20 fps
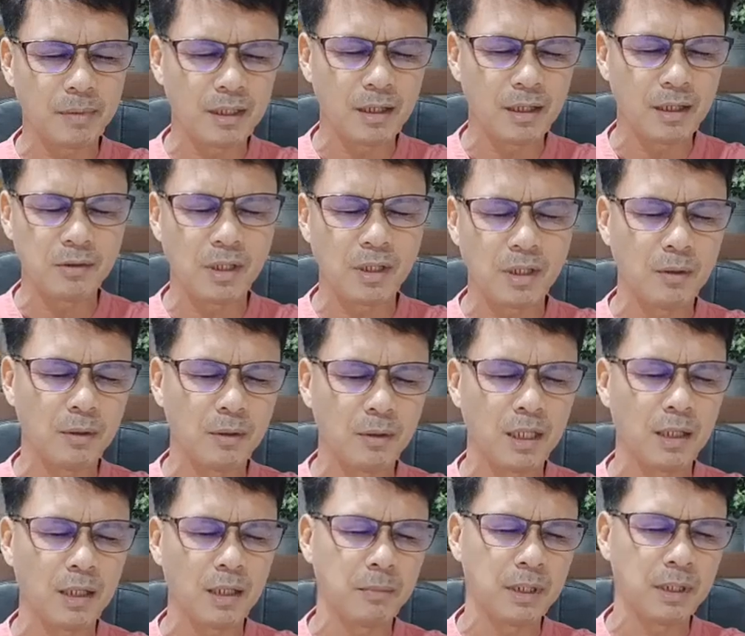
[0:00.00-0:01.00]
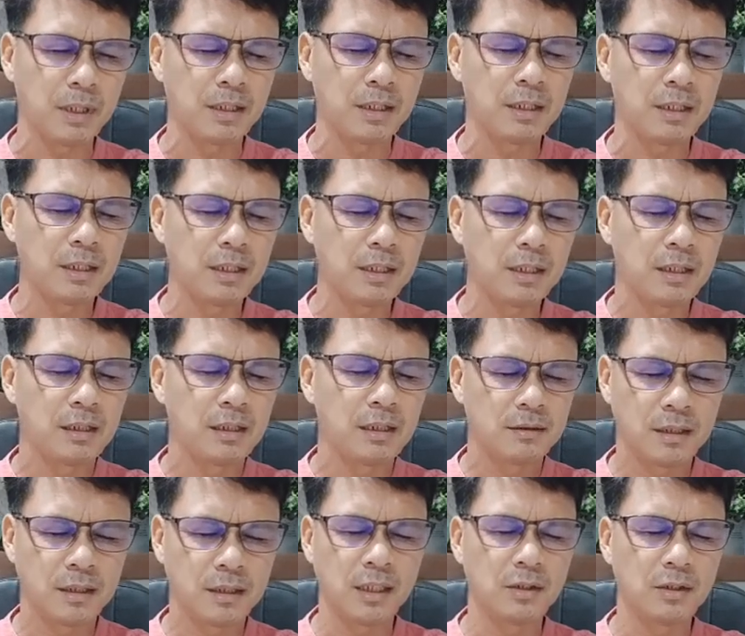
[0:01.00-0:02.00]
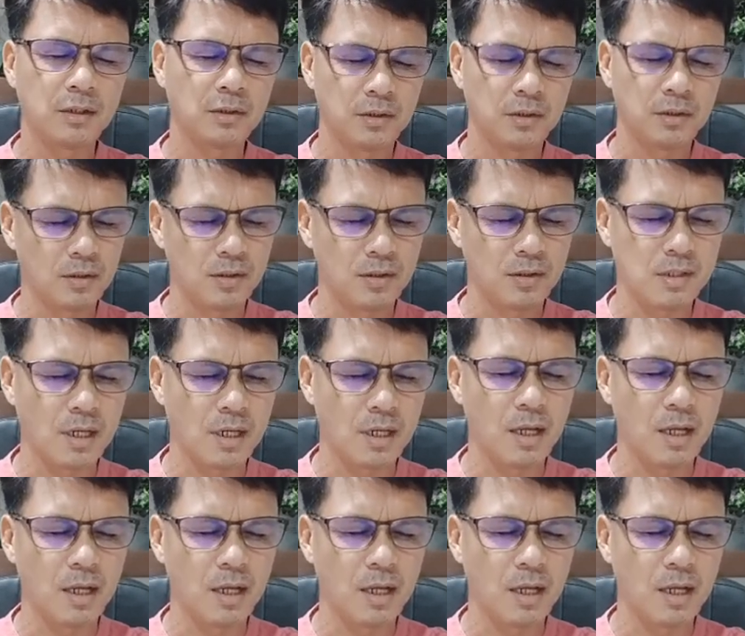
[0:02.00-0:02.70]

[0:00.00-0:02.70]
pagkaunawa namin sa iyo, Diyos.